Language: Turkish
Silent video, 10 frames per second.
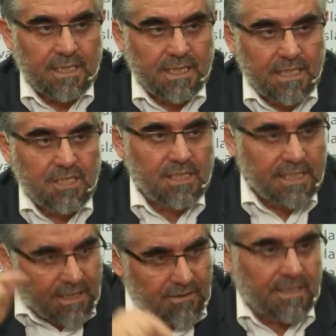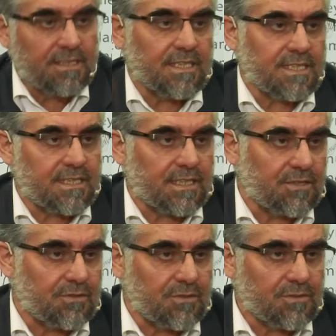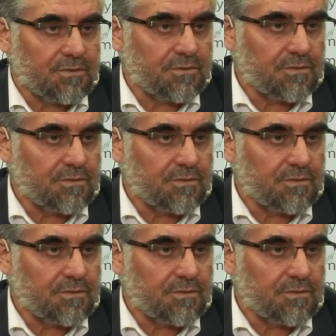İncil Tevrat'ı tasdik ediyor.